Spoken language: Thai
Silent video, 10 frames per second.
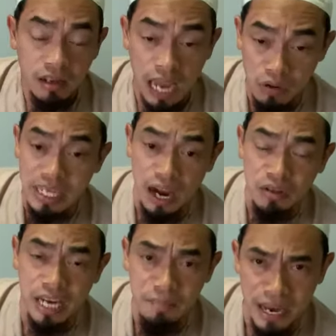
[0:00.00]
เขาจะเอา
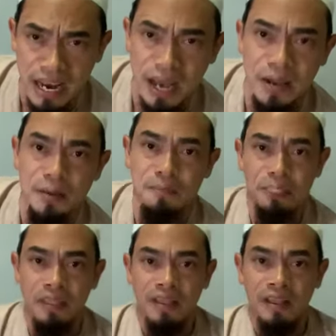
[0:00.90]
ฉันไปไหน
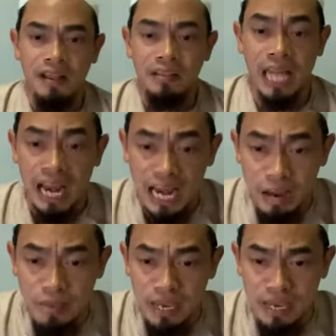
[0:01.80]
ท่านน
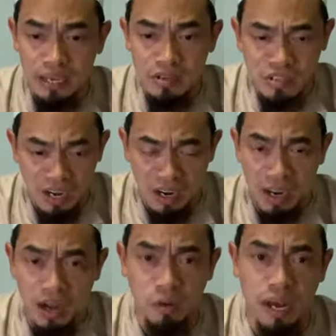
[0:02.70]
บีศ็อลลัล
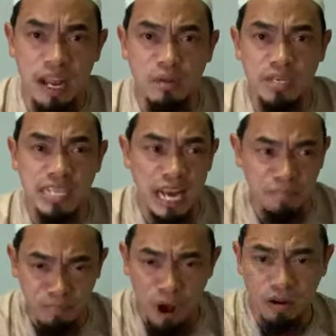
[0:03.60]
ลอฮุอะลัยฮิวะซัลลัม
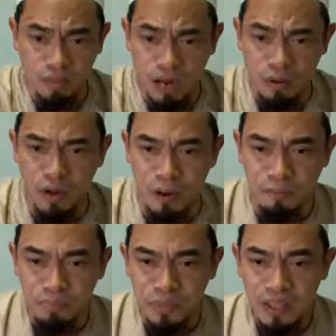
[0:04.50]
บอกกับเราว่า
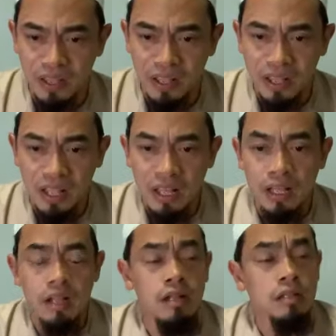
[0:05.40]

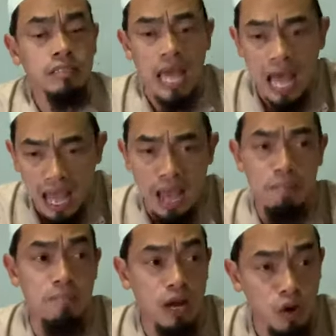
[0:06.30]
ถ้า
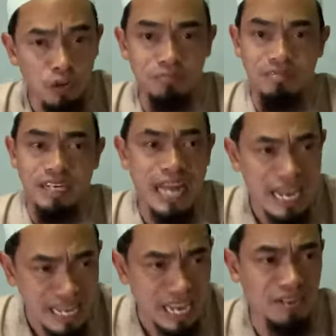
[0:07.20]
มนุษย์ได้
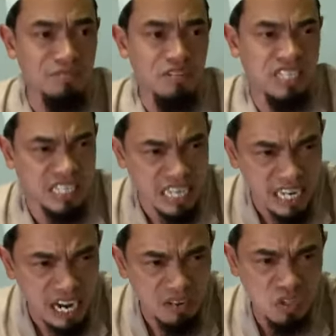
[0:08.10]
ยินเสี
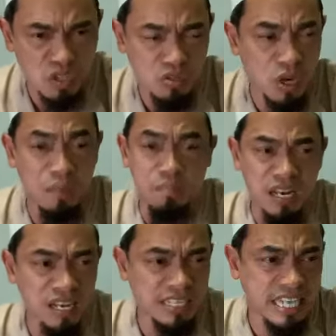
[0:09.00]
ยงศพ
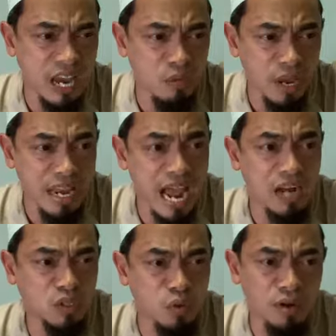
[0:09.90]
หรือเสียงวิญญา
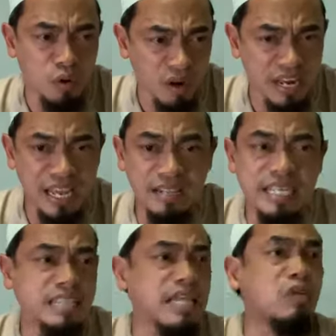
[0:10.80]
ณตัวคนนี้
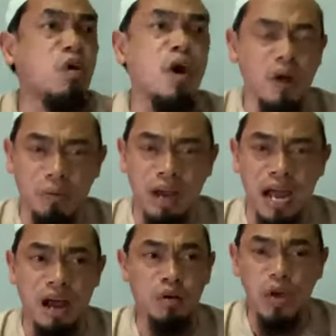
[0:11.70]
ที่ตะโกนออกมา
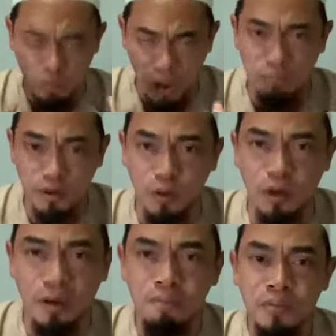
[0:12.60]
ด้วยความกลัว